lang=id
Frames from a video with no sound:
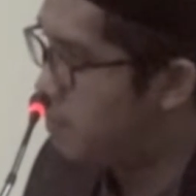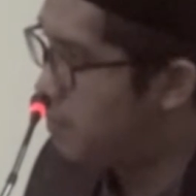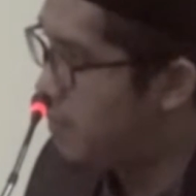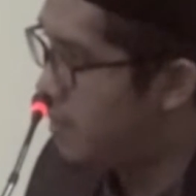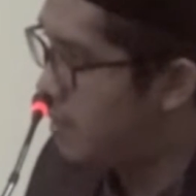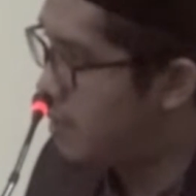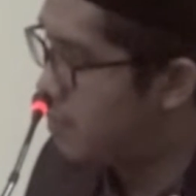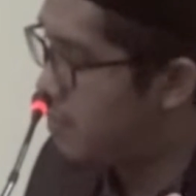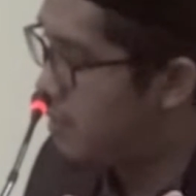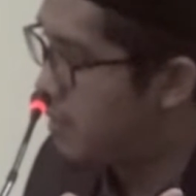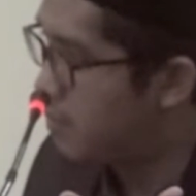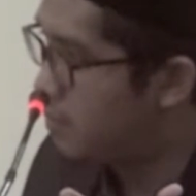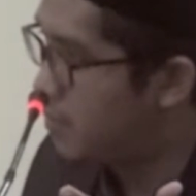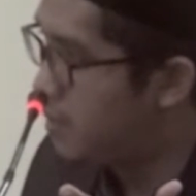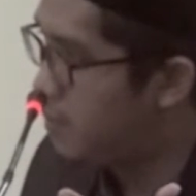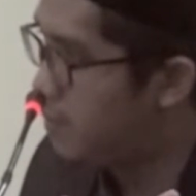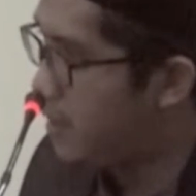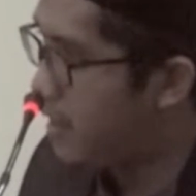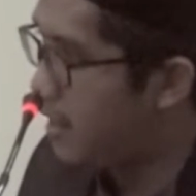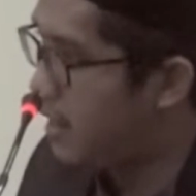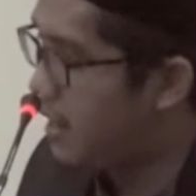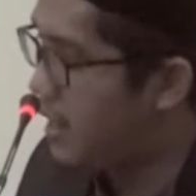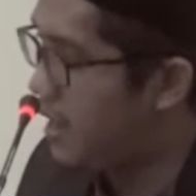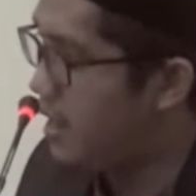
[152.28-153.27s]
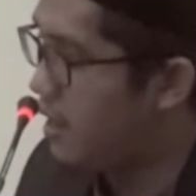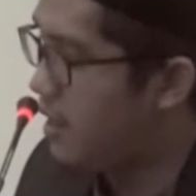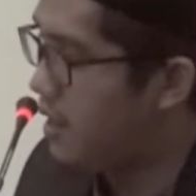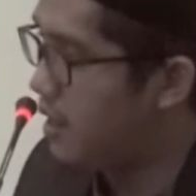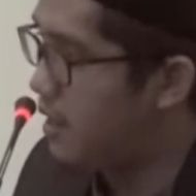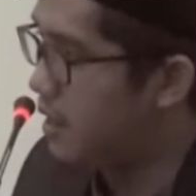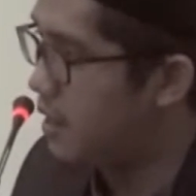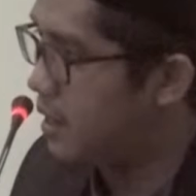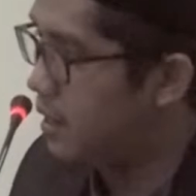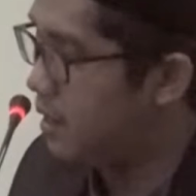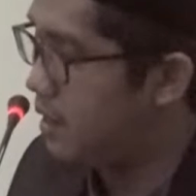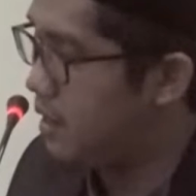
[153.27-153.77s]
ber, ber, bermakna
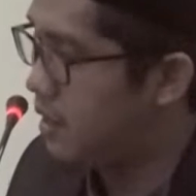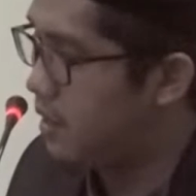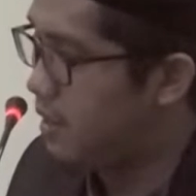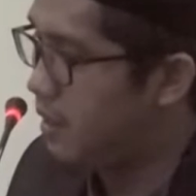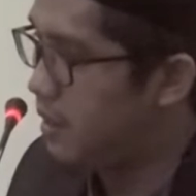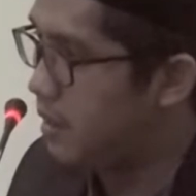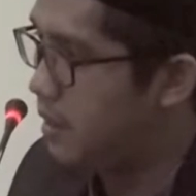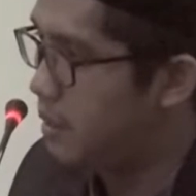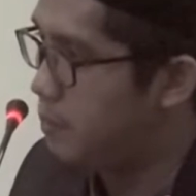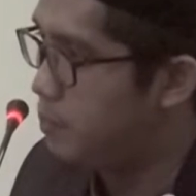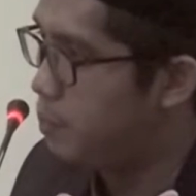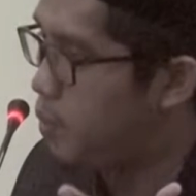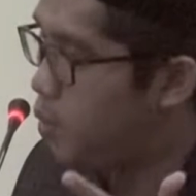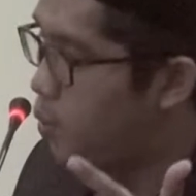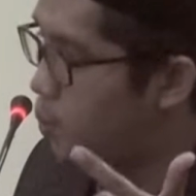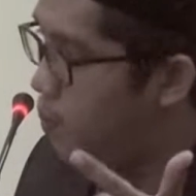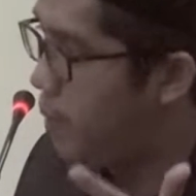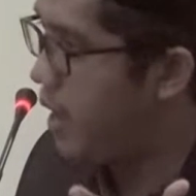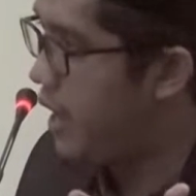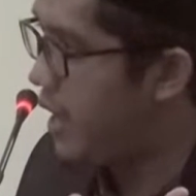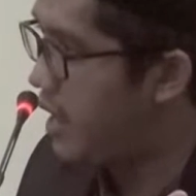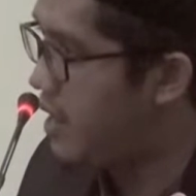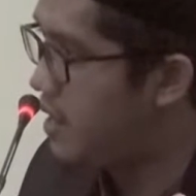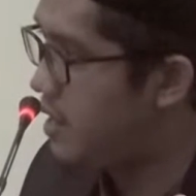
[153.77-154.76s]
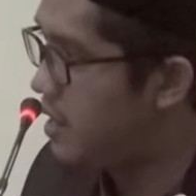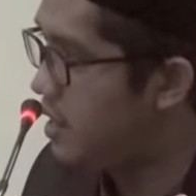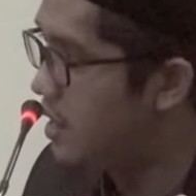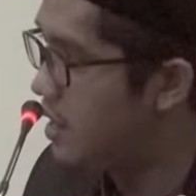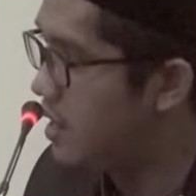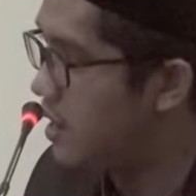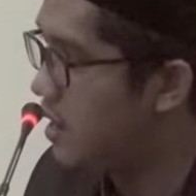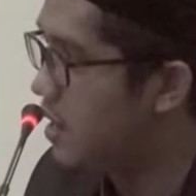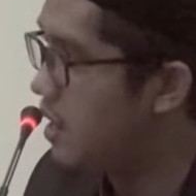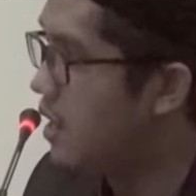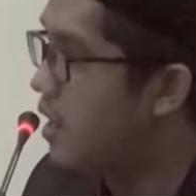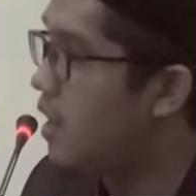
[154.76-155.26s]
perubahan
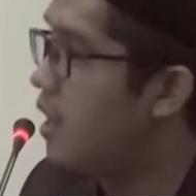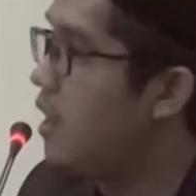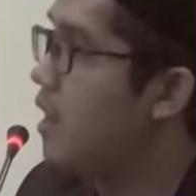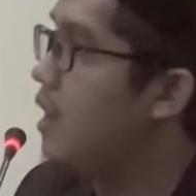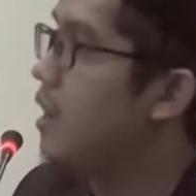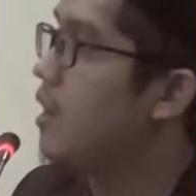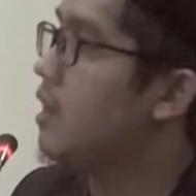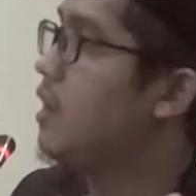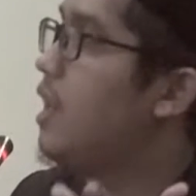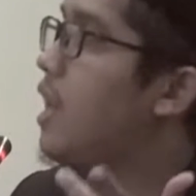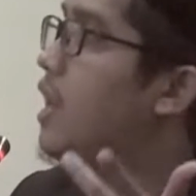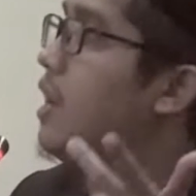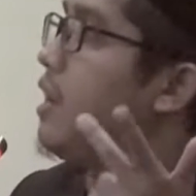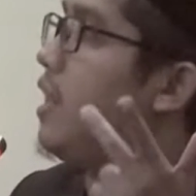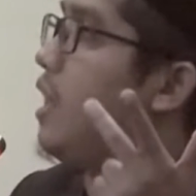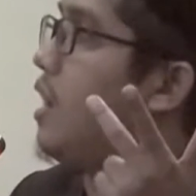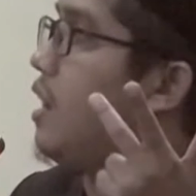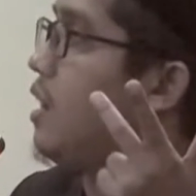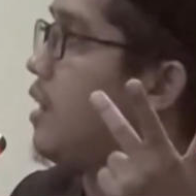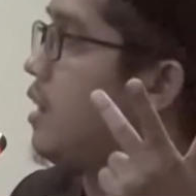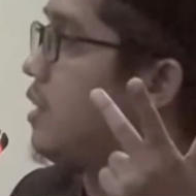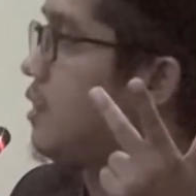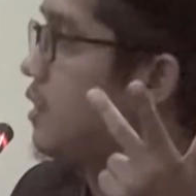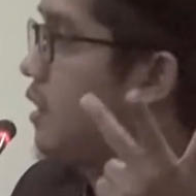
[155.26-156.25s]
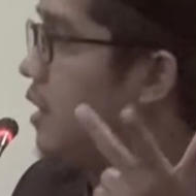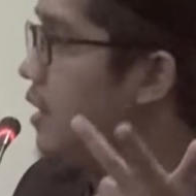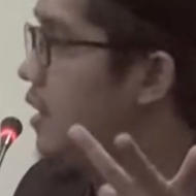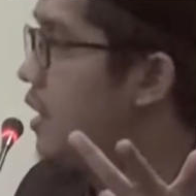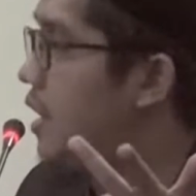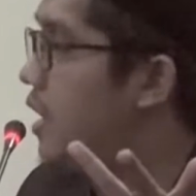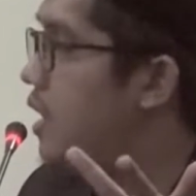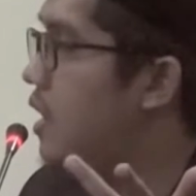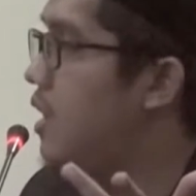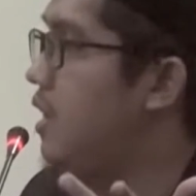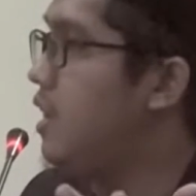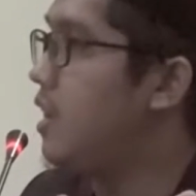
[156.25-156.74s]
dan yang
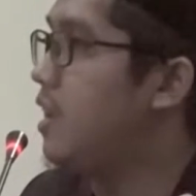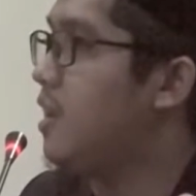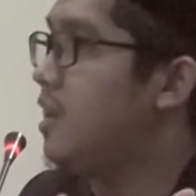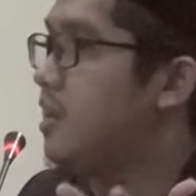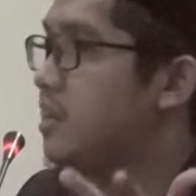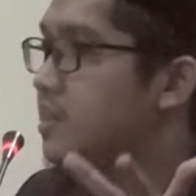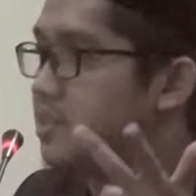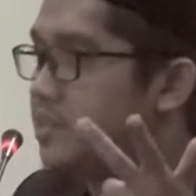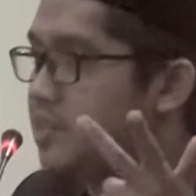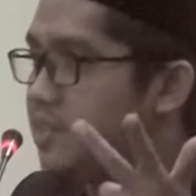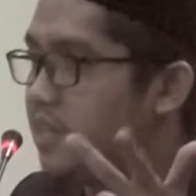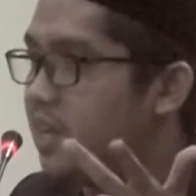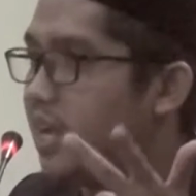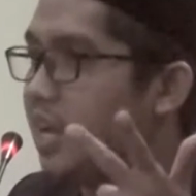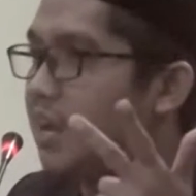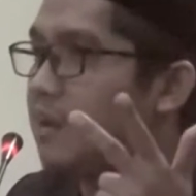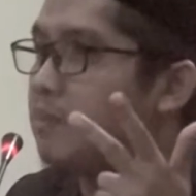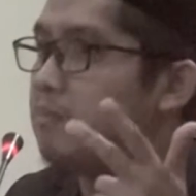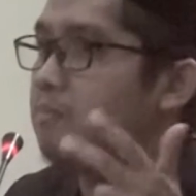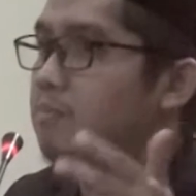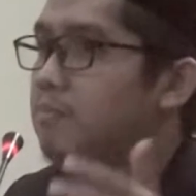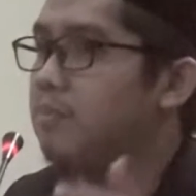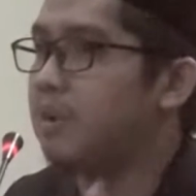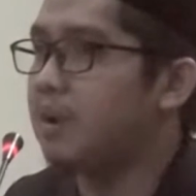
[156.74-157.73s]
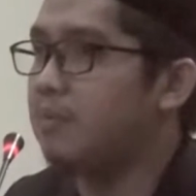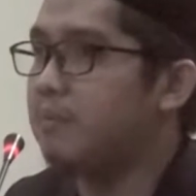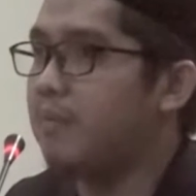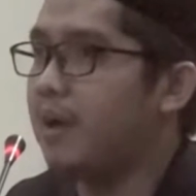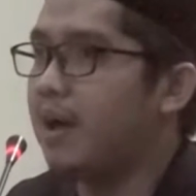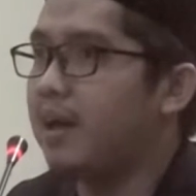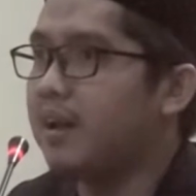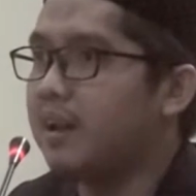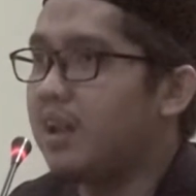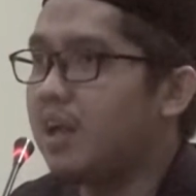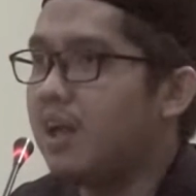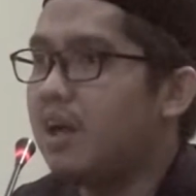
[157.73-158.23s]
ketiga, jihad
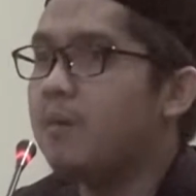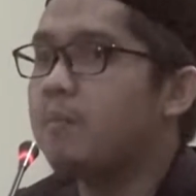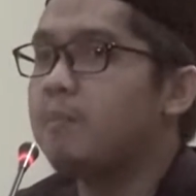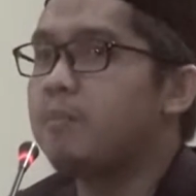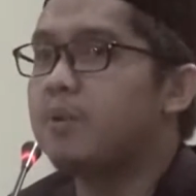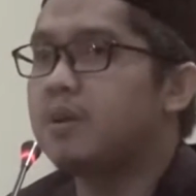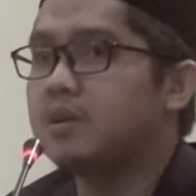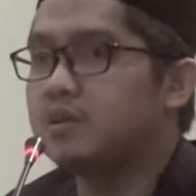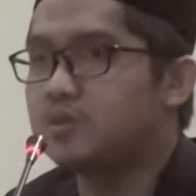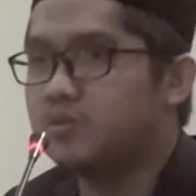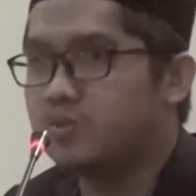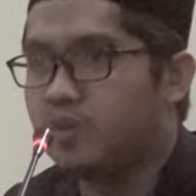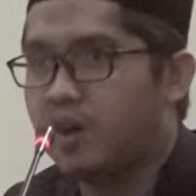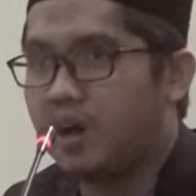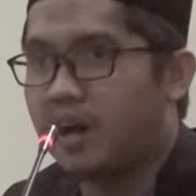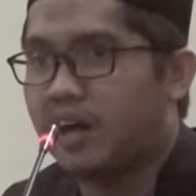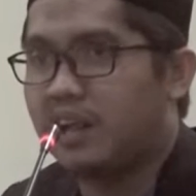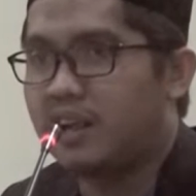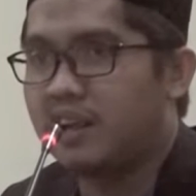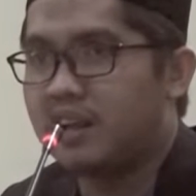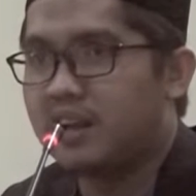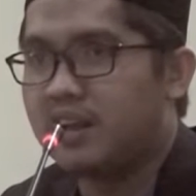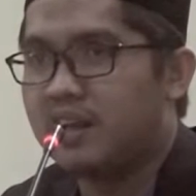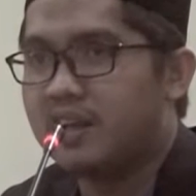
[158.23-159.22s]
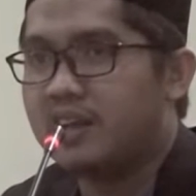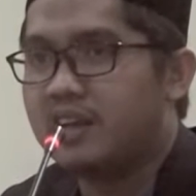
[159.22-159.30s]
bermakna perjuangan.